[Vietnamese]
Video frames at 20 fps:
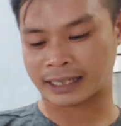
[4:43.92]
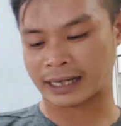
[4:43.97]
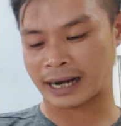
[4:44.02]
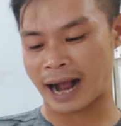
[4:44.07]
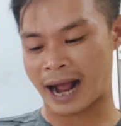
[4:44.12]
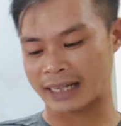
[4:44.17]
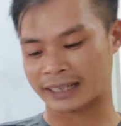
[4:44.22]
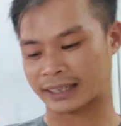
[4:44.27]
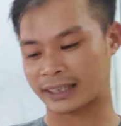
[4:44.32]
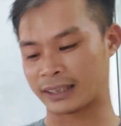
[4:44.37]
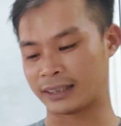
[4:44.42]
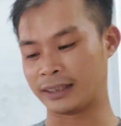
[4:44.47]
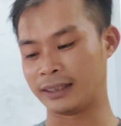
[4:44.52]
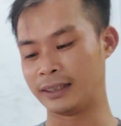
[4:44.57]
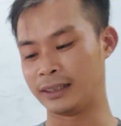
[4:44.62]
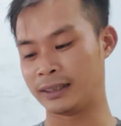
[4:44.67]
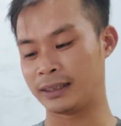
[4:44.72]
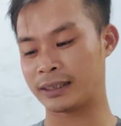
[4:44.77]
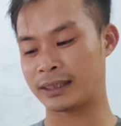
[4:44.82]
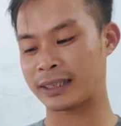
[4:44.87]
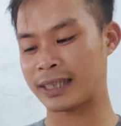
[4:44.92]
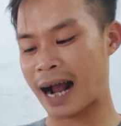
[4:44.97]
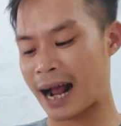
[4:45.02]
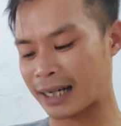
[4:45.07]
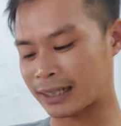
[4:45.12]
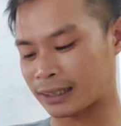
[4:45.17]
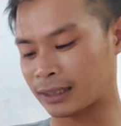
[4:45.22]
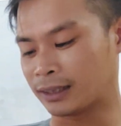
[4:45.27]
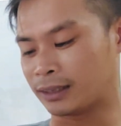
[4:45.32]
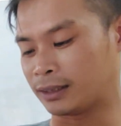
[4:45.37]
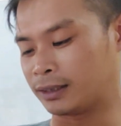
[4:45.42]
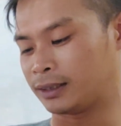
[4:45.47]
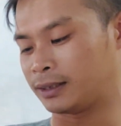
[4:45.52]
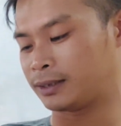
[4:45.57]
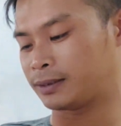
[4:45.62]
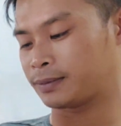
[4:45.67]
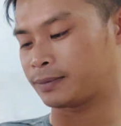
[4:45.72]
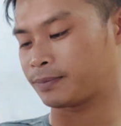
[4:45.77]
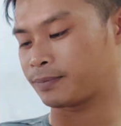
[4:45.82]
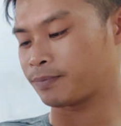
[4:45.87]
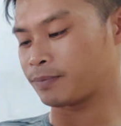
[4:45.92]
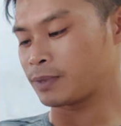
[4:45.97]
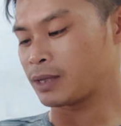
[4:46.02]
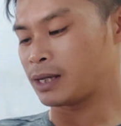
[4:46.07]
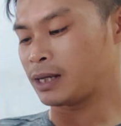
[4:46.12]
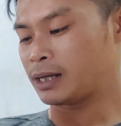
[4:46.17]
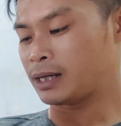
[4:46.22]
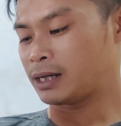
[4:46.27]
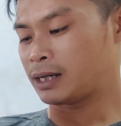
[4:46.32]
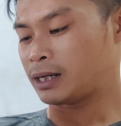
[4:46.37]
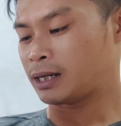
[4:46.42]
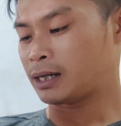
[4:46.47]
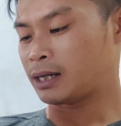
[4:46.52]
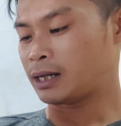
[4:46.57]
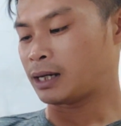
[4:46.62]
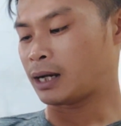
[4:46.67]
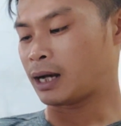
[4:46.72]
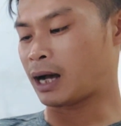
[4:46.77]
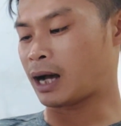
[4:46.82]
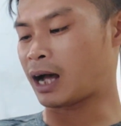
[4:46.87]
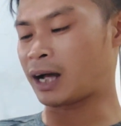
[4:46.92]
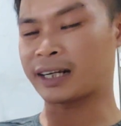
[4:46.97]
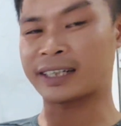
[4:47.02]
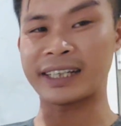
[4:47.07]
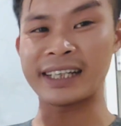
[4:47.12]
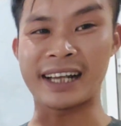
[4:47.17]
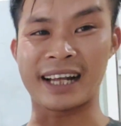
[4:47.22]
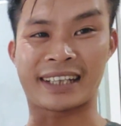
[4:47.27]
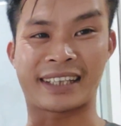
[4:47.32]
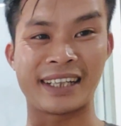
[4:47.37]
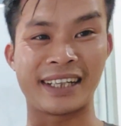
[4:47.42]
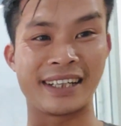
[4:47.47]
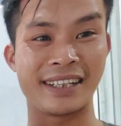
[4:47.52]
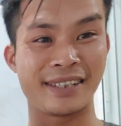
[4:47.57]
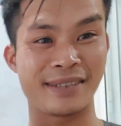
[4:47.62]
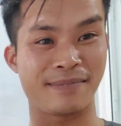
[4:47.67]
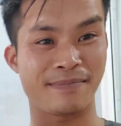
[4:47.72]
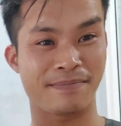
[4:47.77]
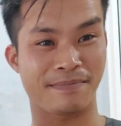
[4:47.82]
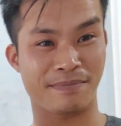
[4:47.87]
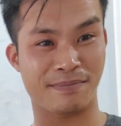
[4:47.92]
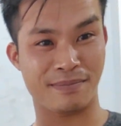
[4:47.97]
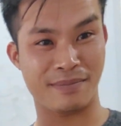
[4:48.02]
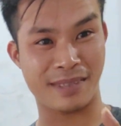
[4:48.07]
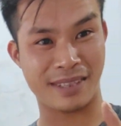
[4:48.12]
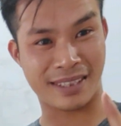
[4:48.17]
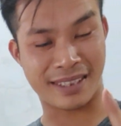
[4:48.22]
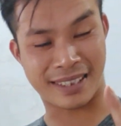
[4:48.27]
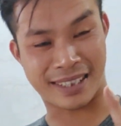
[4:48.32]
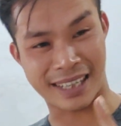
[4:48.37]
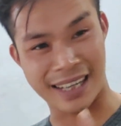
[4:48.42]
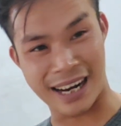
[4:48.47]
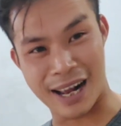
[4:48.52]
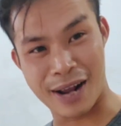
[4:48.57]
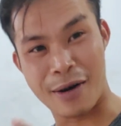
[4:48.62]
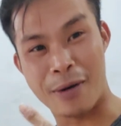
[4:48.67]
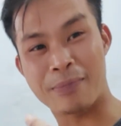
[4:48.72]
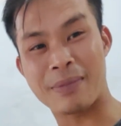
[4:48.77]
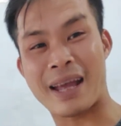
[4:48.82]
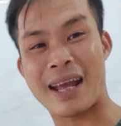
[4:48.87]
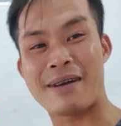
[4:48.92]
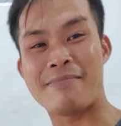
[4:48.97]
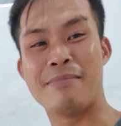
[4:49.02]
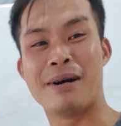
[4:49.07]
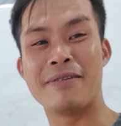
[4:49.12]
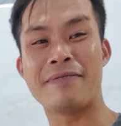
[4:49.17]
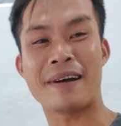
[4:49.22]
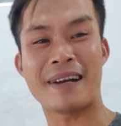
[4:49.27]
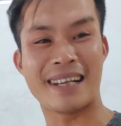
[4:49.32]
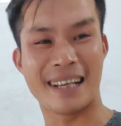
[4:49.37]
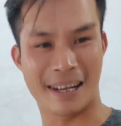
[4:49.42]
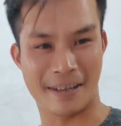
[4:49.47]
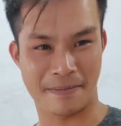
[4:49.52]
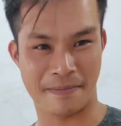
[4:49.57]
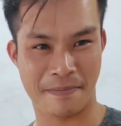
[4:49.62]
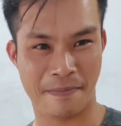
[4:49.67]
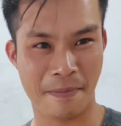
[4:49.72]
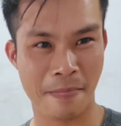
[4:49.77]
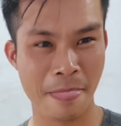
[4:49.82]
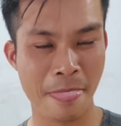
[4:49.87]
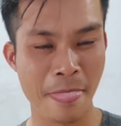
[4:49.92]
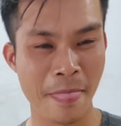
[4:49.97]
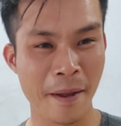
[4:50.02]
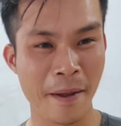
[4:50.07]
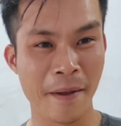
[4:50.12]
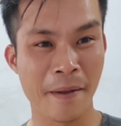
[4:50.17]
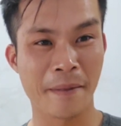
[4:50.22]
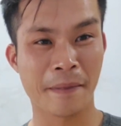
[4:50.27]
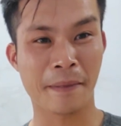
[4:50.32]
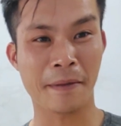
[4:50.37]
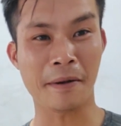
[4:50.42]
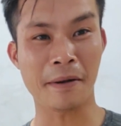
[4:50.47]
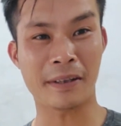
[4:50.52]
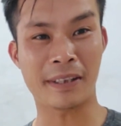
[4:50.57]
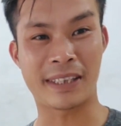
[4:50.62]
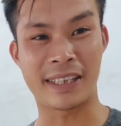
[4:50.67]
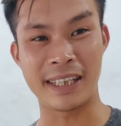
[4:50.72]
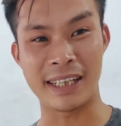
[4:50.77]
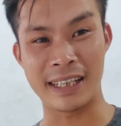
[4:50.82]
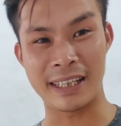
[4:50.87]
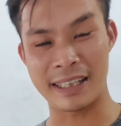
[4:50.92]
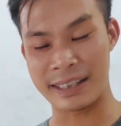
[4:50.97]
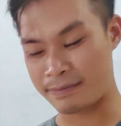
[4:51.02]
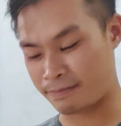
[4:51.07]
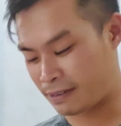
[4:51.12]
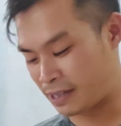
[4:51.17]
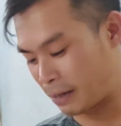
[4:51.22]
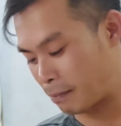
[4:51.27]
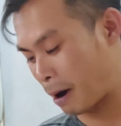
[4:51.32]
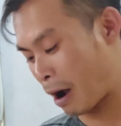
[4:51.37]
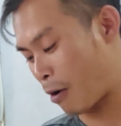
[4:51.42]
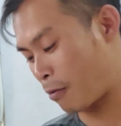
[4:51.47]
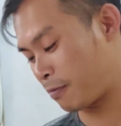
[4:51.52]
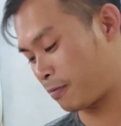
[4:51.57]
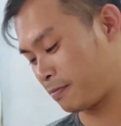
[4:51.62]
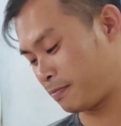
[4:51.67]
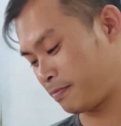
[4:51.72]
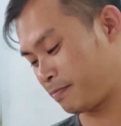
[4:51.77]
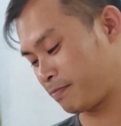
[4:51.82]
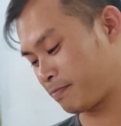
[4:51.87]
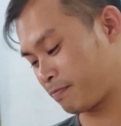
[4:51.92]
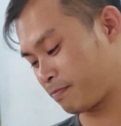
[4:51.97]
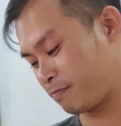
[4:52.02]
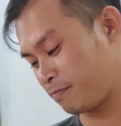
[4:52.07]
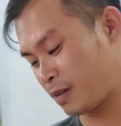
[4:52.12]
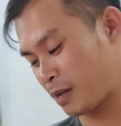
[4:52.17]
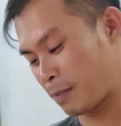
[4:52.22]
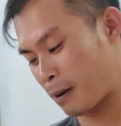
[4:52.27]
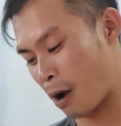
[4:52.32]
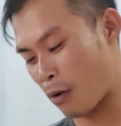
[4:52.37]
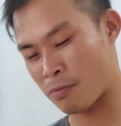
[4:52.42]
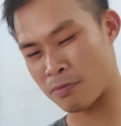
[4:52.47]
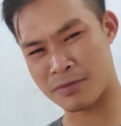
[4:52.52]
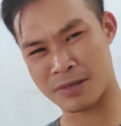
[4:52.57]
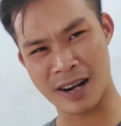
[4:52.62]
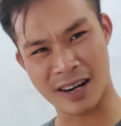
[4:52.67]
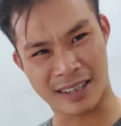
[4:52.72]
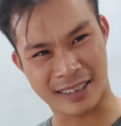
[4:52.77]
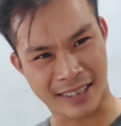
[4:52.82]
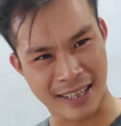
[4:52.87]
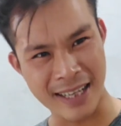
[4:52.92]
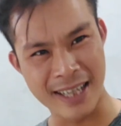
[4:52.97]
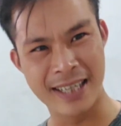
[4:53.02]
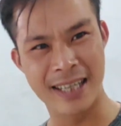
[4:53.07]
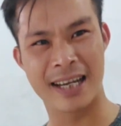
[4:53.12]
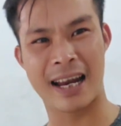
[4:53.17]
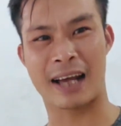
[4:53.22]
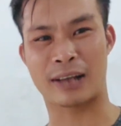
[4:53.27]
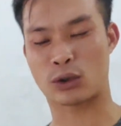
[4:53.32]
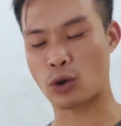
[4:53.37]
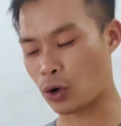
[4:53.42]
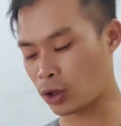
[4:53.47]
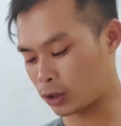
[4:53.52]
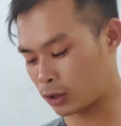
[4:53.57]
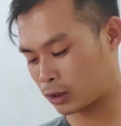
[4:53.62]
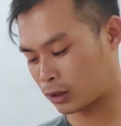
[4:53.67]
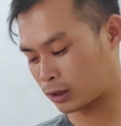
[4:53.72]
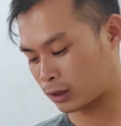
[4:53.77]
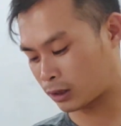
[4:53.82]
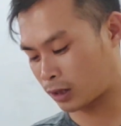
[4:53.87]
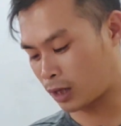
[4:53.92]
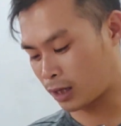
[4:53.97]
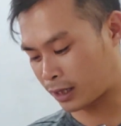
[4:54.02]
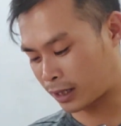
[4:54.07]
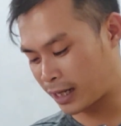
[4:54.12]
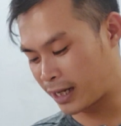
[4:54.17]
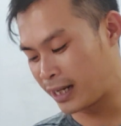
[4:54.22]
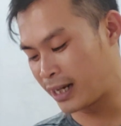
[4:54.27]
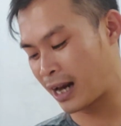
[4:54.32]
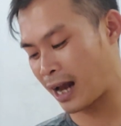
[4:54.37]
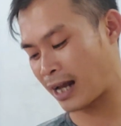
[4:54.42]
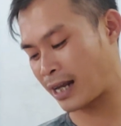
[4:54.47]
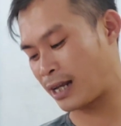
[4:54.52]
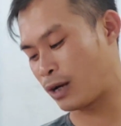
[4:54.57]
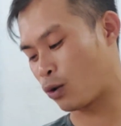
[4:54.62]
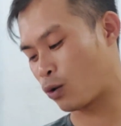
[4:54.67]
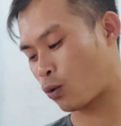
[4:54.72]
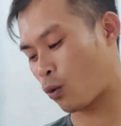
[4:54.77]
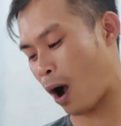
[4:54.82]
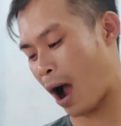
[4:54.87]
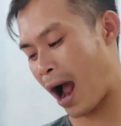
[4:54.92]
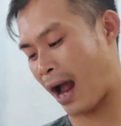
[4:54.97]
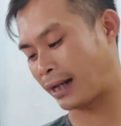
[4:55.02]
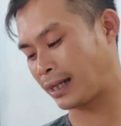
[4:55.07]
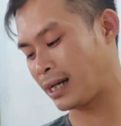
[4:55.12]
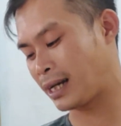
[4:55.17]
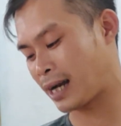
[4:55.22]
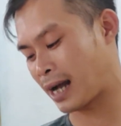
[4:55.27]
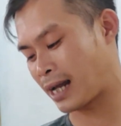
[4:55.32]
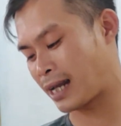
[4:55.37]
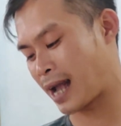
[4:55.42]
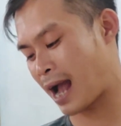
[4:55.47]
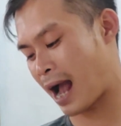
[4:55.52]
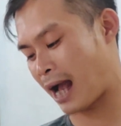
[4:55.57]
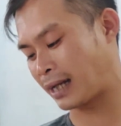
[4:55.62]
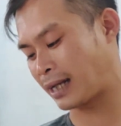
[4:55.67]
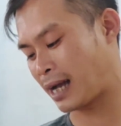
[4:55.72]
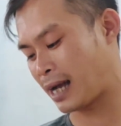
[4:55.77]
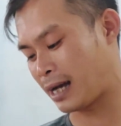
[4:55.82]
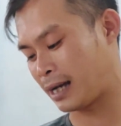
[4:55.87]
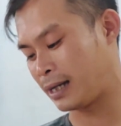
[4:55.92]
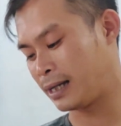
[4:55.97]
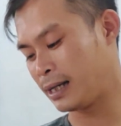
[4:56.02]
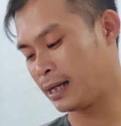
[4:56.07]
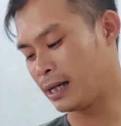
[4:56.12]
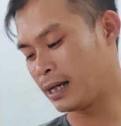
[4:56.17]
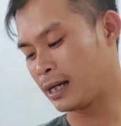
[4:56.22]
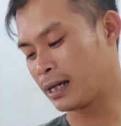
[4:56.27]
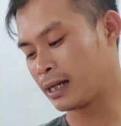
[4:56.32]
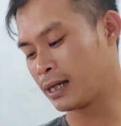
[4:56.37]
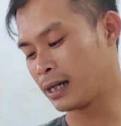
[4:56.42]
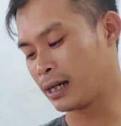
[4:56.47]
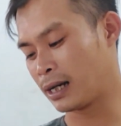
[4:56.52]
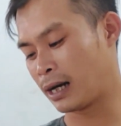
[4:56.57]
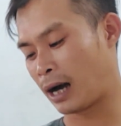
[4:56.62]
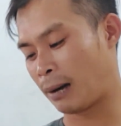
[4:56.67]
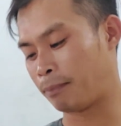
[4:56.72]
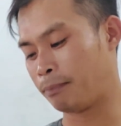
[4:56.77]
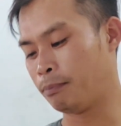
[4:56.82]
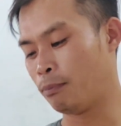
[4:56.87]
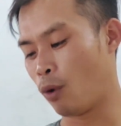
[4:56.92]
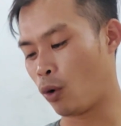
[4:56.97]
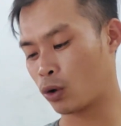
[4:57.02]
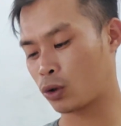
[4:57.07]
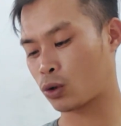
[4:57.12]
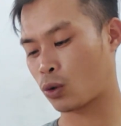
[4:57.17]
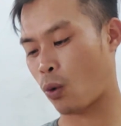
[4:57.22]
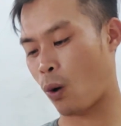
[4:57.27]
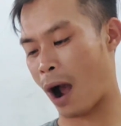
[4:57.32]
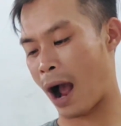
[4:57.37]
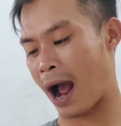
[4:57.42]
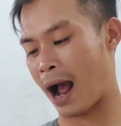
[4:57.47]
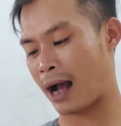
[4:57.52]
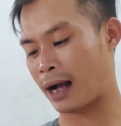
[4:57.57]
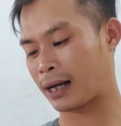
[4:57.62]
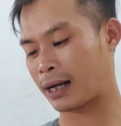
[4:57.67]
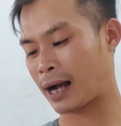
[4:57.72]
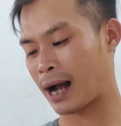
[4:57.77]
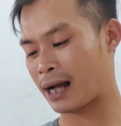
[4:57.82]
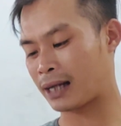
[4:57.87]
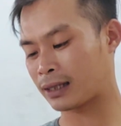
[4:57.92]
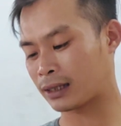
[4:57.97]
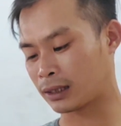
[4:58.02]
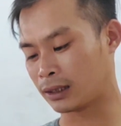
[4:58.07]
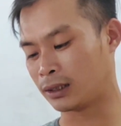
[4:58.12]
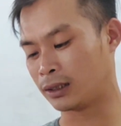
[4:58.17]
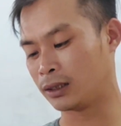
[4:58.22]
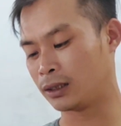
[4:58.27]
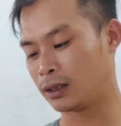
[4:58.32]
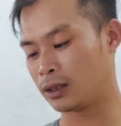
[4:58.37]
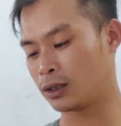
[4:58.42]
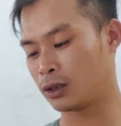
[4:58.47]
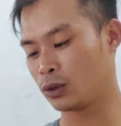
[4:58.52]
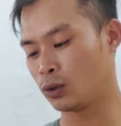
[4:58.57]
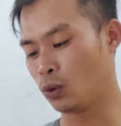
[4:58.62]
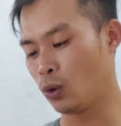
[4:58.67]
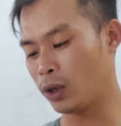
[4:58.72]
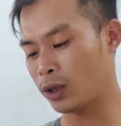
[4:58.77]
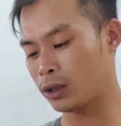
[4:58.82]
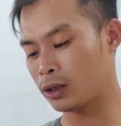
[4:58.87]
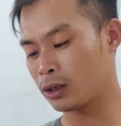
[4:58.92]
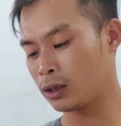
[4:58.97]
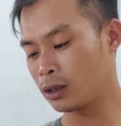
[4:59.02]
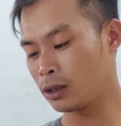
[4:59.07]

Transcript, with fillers: Kha tử Kha tử à, Cái này thì Cái này hôm nay em mới phát hiện Nó trị viêm họng Viêm họng cực kỳ là tốt Cực kỳ là hiệu quả nhé cả nhà nhá Ngâm một quả kha tử Nuốt